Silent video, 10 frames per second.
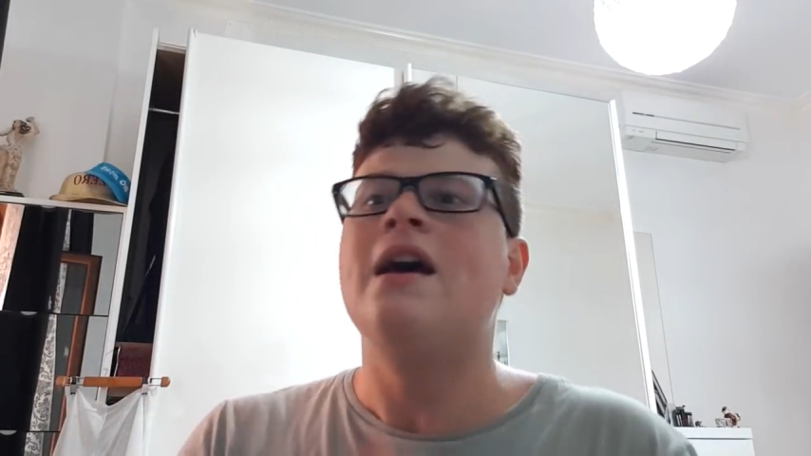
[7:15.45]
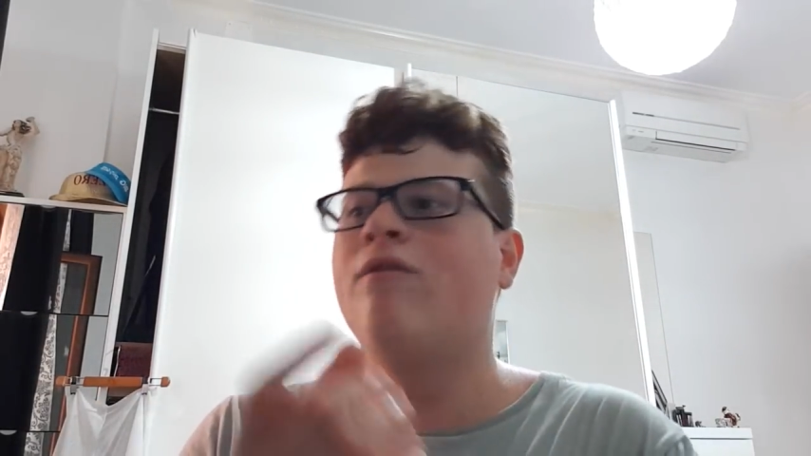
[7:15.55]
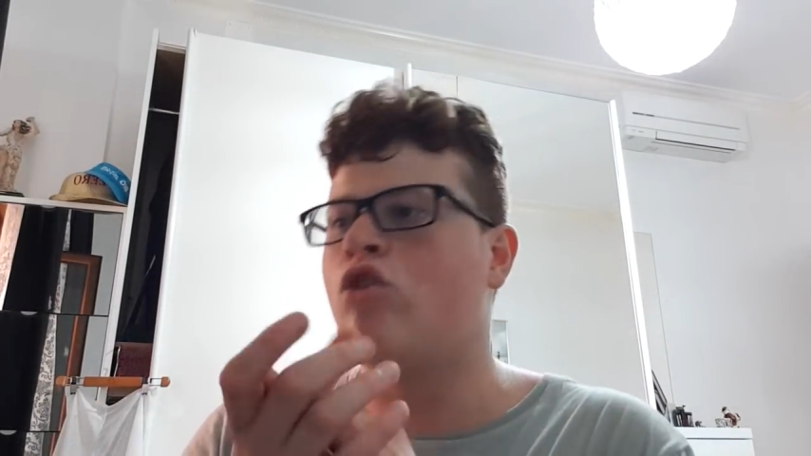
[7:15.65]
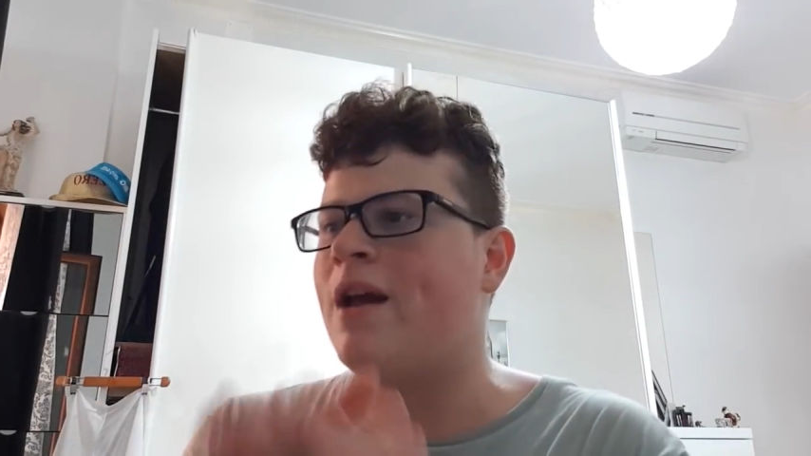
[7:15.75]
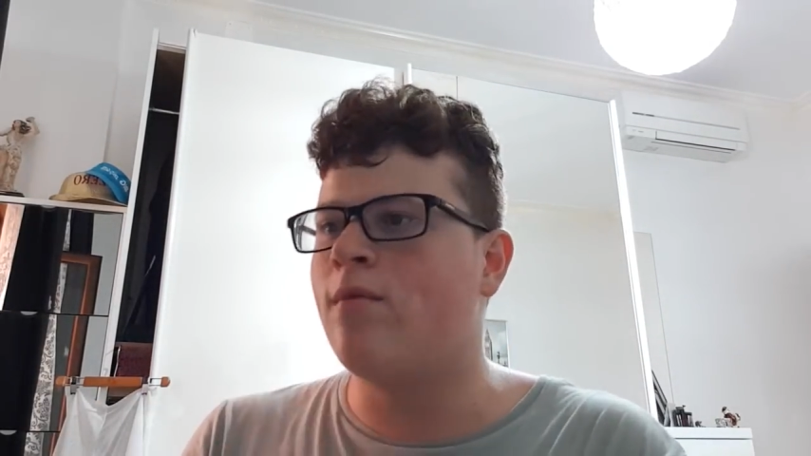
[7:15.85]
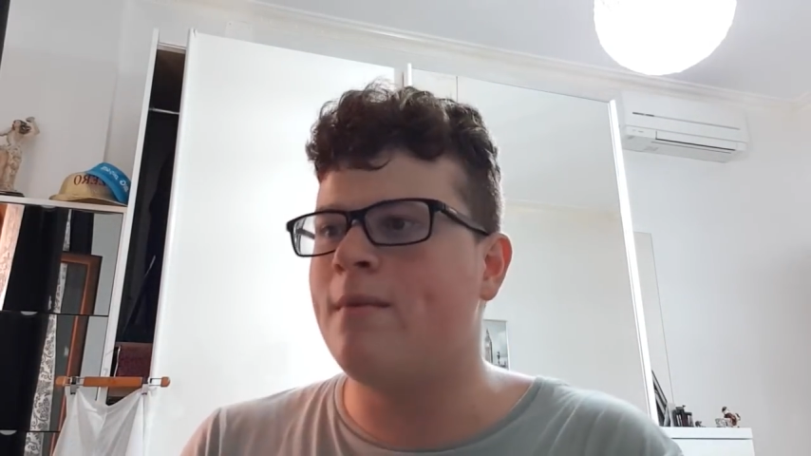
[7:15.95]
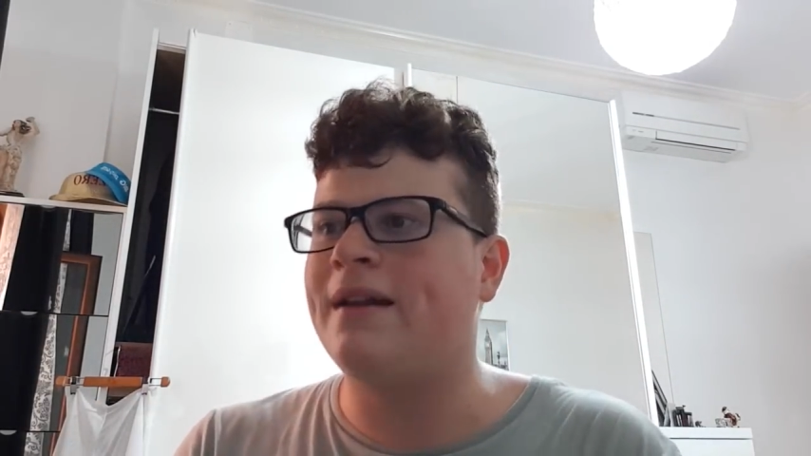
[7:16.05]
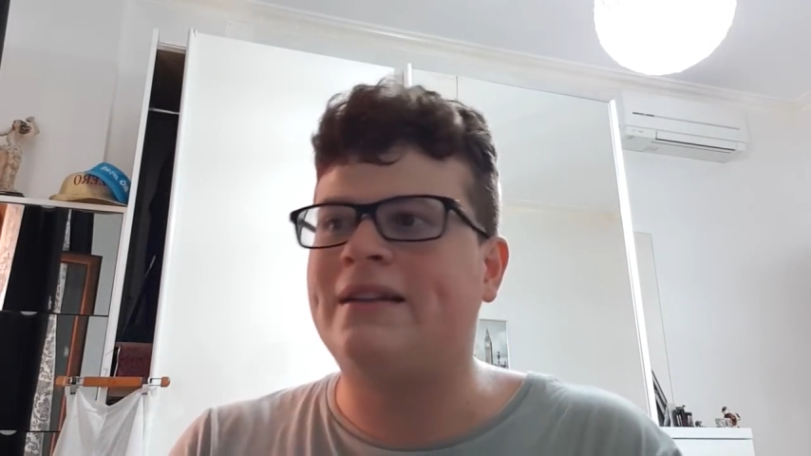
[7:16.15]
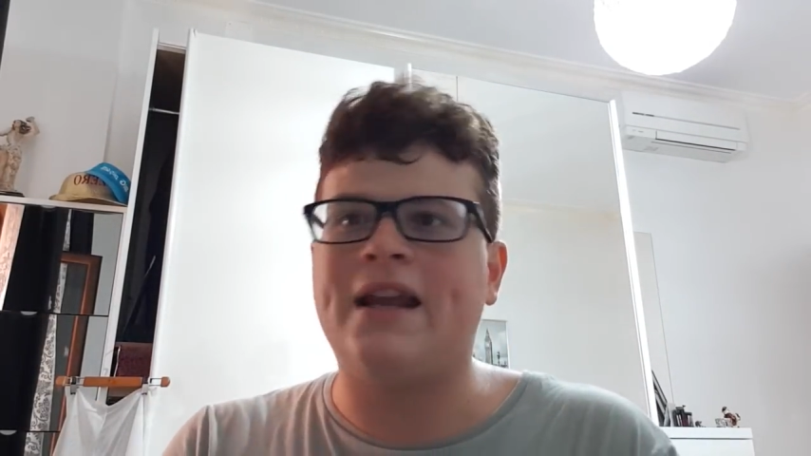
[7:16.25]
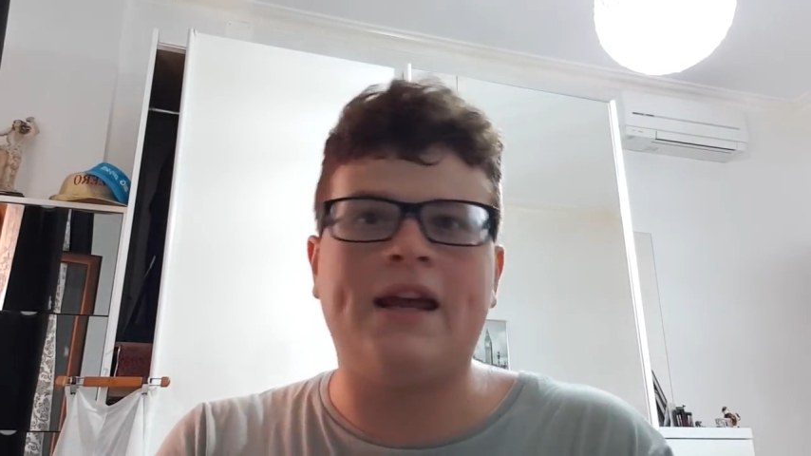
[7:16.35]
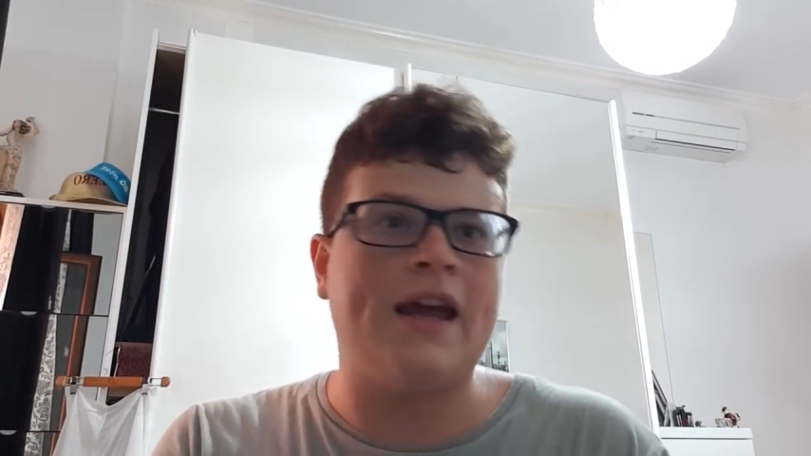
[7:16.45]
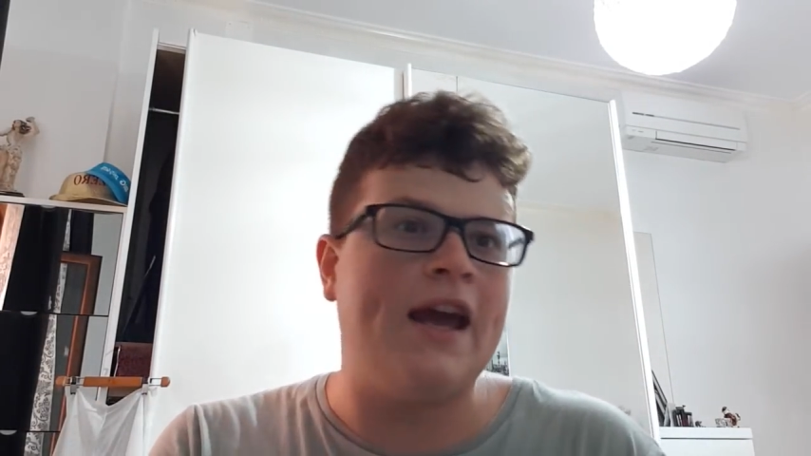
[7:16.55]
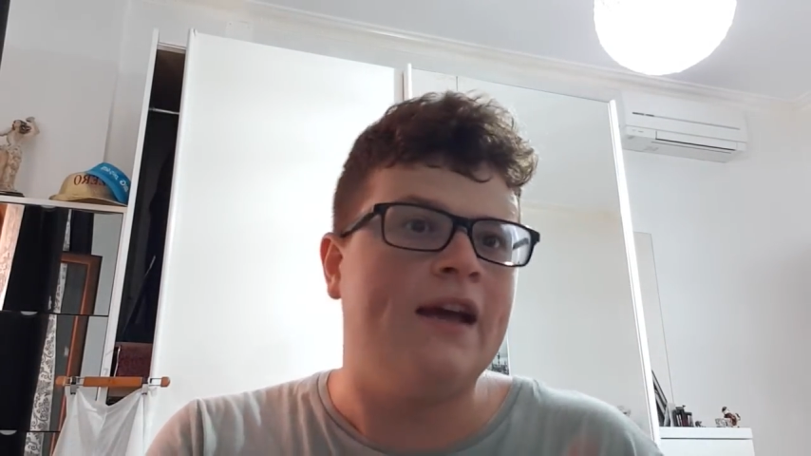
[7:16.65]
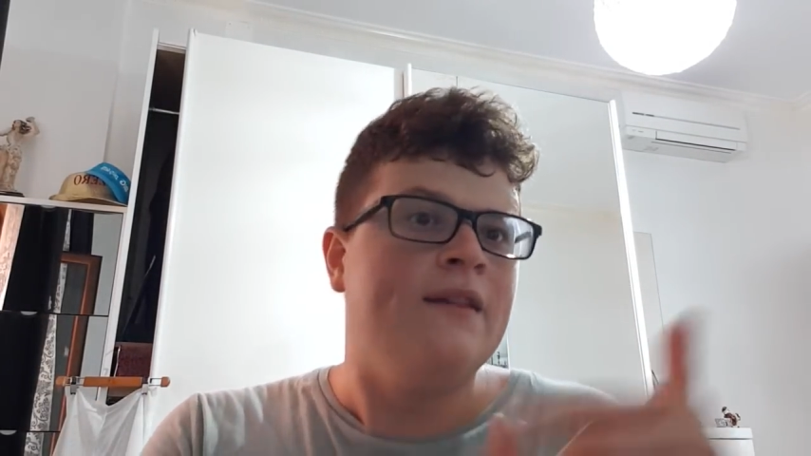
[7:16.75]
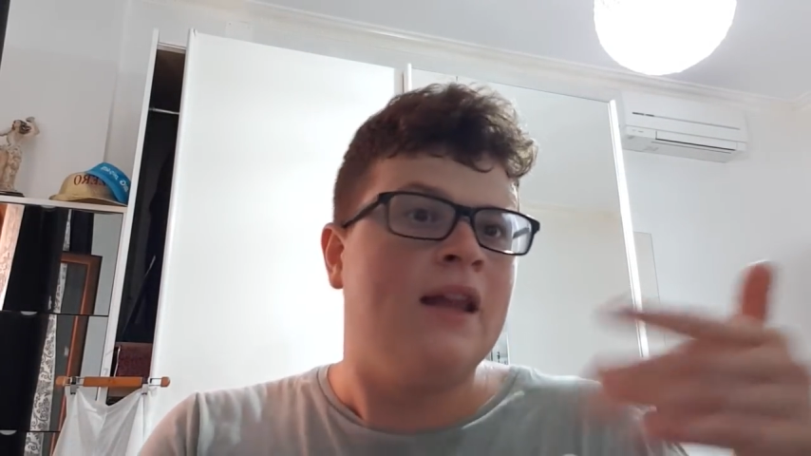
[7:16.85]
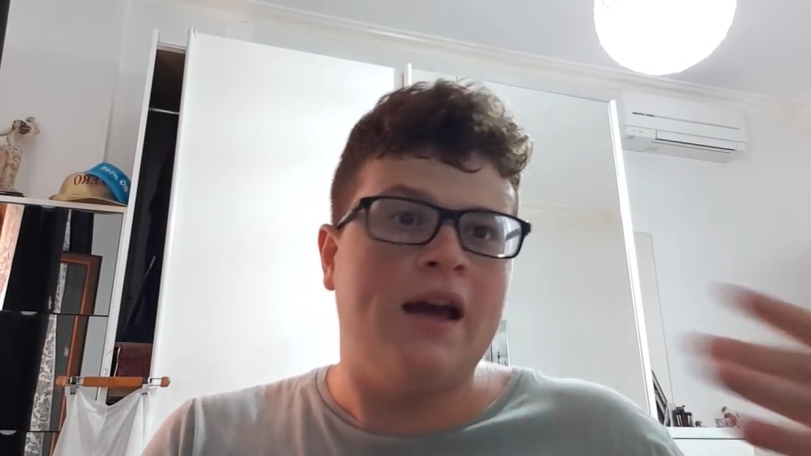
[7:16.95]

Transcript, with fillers: vogliamo mettere che,